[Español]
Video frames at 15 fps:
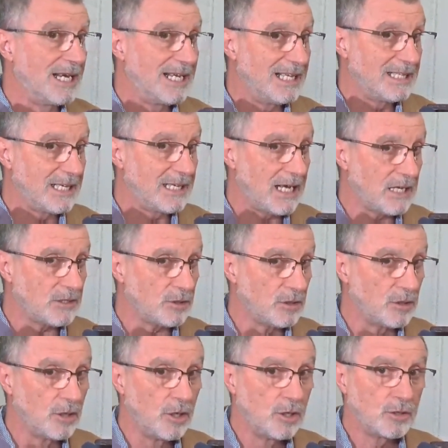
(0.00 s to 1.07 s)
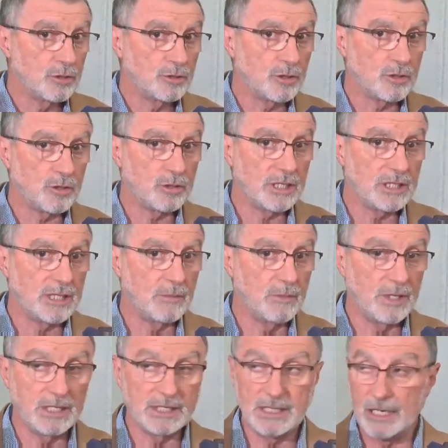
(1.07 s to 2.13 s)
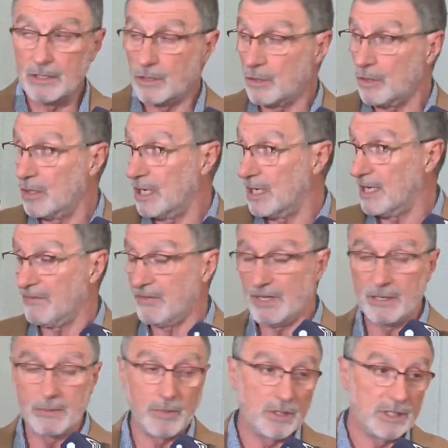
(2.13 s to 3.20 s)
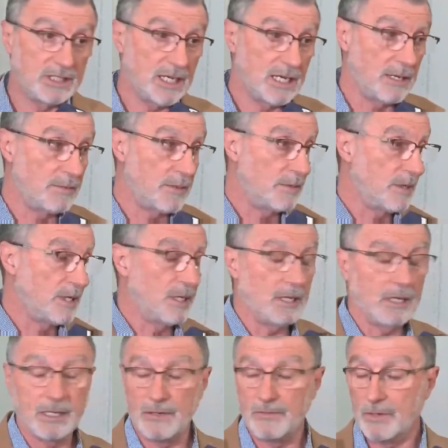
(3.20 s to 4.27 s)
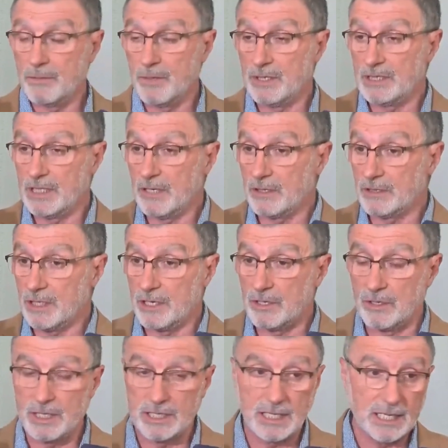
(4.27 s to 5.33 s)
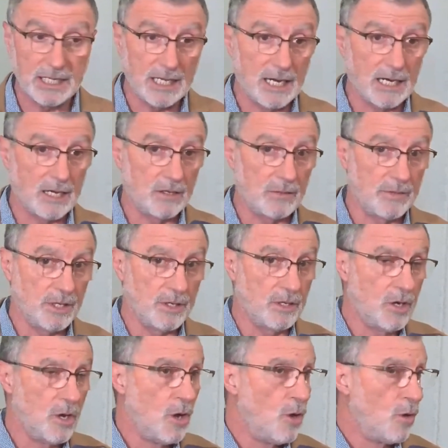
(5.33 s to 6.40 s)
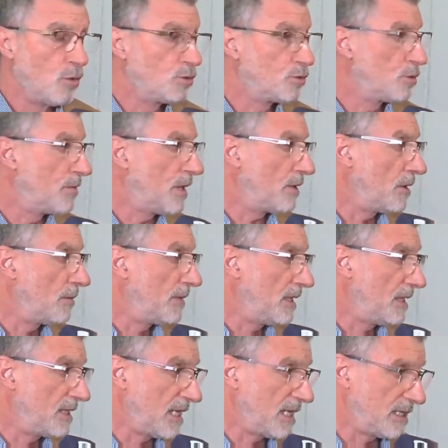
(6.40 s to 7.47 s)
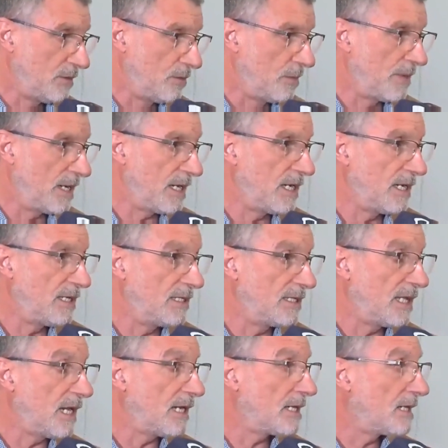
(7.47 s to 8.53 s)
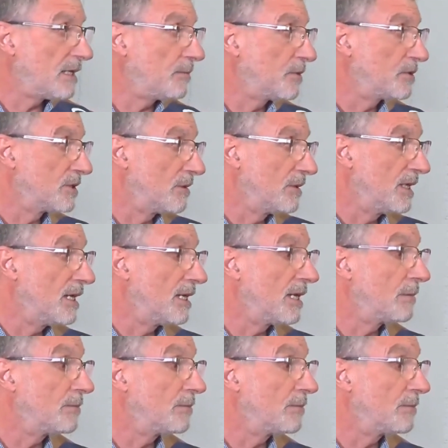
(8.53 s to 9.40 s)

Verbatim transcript: En este caso, nosotros estamos iniciando con el jefe de policía, la, eh, el jefe de policía de Rosario, que está aquí al lado mío, un sumario administrativo para eliminar la responsabilidad de